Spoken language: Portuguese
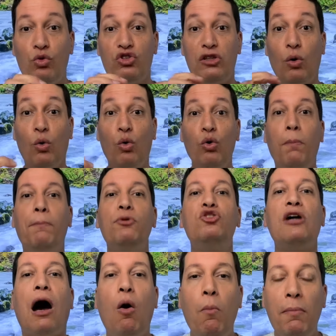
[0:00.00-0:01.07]
o seu grupo
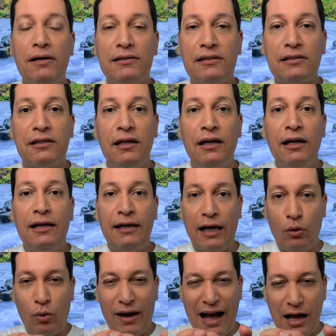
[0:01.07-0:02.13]
de almas né?
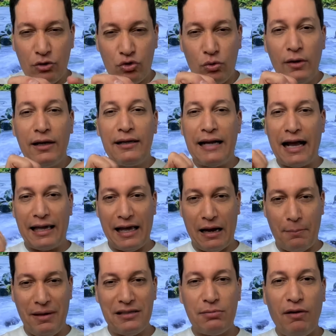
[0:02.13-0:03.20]
no caso,
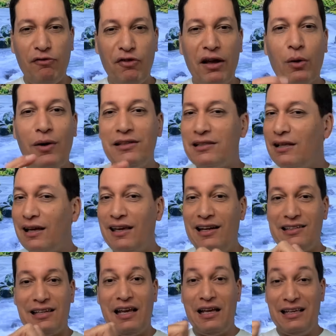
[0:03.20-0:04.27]
naquela mesma frequência
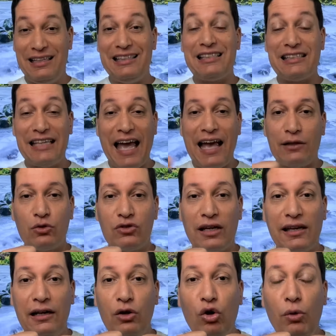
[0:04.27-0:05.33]
daqueles insetos,
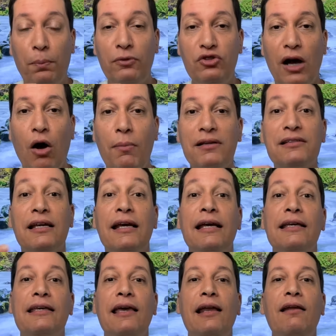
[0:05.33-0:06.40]
aquele grupo de almas,
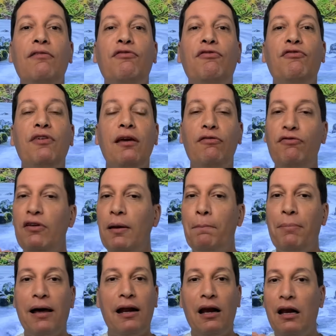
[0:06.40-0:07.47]
que ele vive
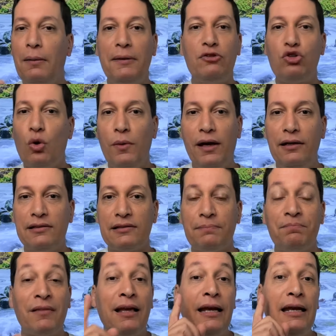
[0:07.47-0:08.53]
paralelamente com eles.
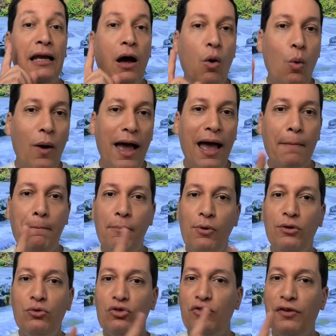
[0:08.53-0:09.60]
Não é
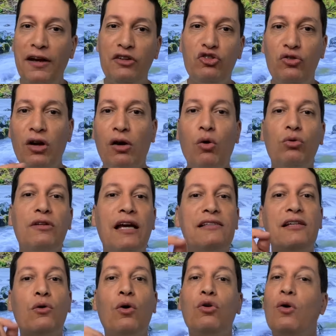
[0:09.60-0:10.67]
muito diferente do que
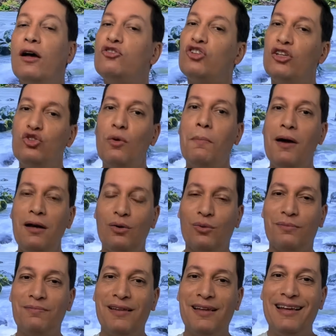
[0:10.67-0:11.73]
acontece com nós, gente humano.
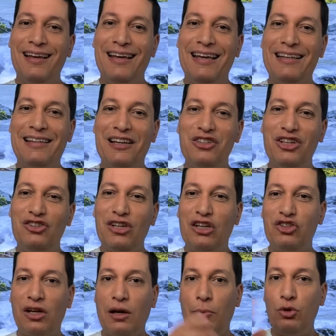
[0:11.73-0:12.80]
Então a gente
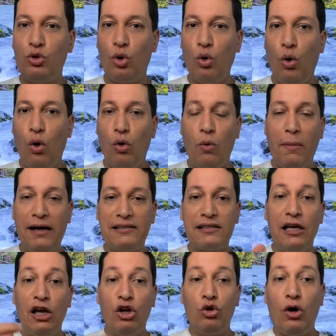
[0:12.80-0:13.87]
acha que é muito louco, mas
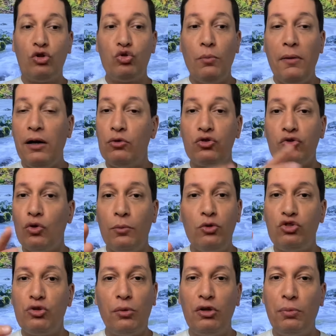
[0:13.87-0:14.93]
nós humanos
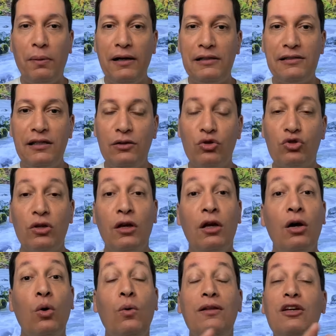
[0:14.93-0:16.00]
somos muito parecidos.
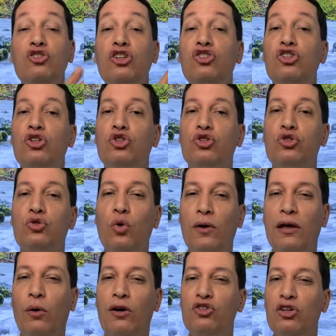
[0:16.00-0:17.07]
Quando a gente
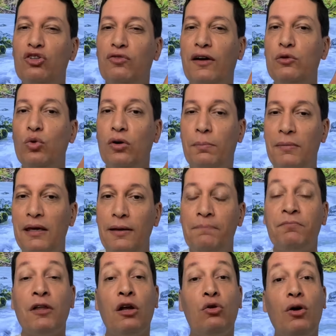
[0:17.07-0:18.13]
sonha, quando a gente vai
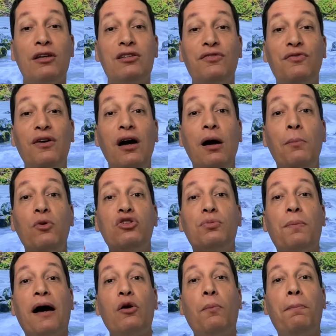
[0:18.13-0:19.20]
dormir, nós vamos
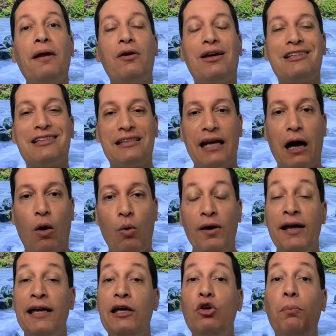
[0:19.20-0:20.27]
para o plano astral
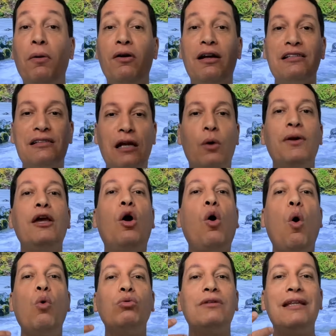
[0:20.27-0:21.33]
e no plano astral
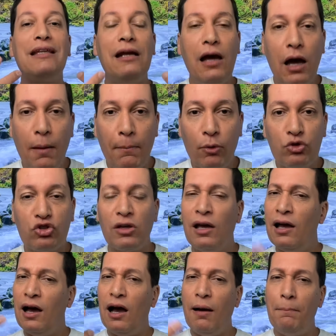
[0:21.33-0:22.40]
encontramos
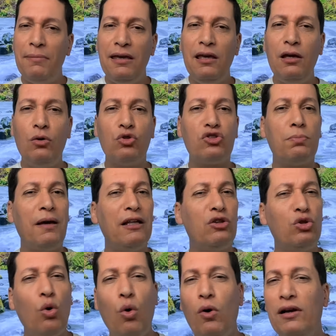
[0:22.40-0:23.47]
amigos,
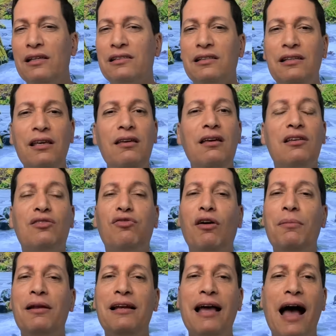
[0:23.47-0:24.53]
mentores, guias,
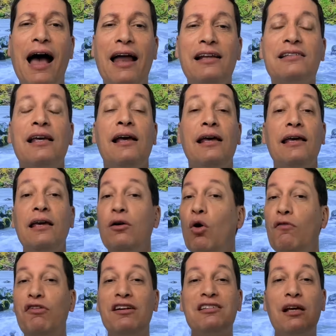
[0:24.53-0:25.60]
familiares e
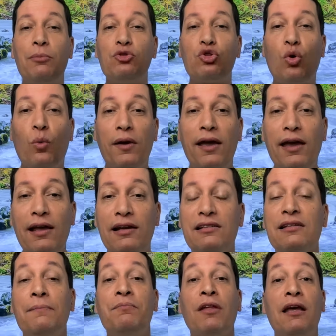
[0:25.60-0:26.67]
conversamos com
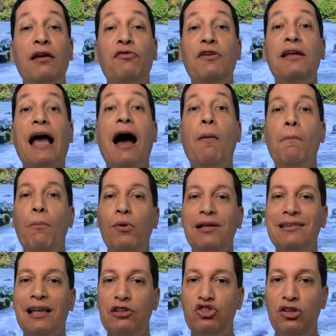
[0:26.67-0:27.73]
eles. Enfim, há
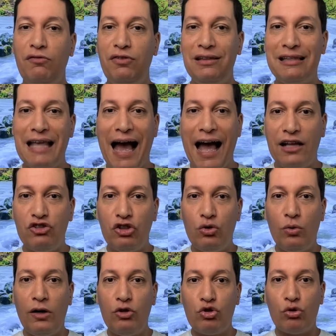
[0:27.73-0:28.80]
muita atividade
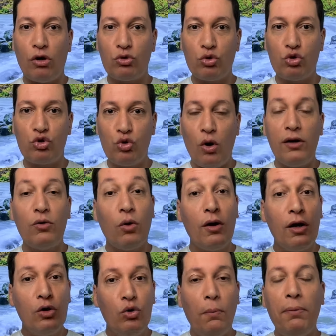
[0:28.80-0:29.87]
durante o nosso sonho
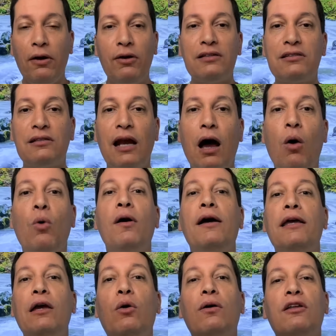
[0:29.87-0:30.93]
no plano astral
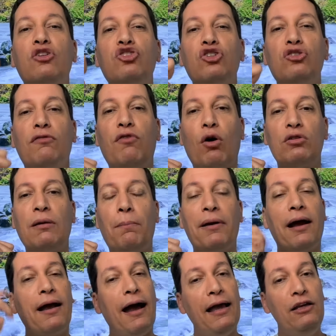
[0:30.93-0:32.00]
e quando a gente volta
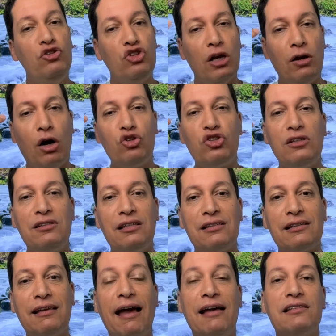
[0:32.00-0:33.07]
para cá, em geral a gente se
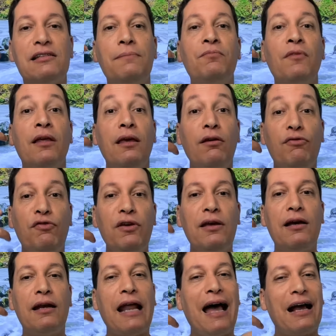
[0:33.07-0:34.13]
esquece e
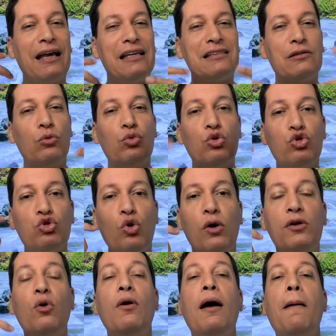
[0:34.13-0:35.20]
fica na questão do
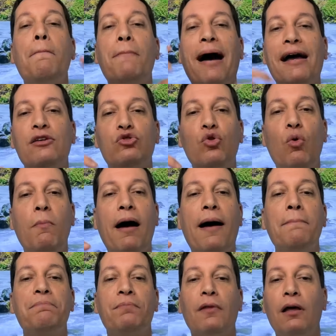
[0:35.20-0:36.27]
sonho mais com
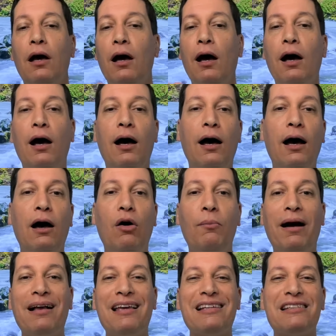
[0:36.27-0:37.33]
uma
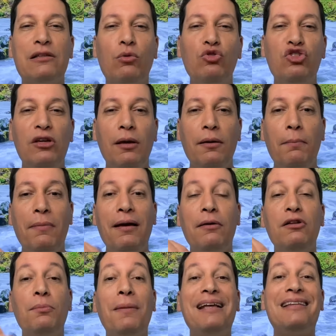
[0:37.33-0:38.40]
uma questão de
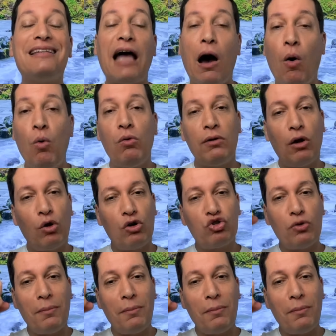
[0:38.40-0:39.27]
mental, né? o nosso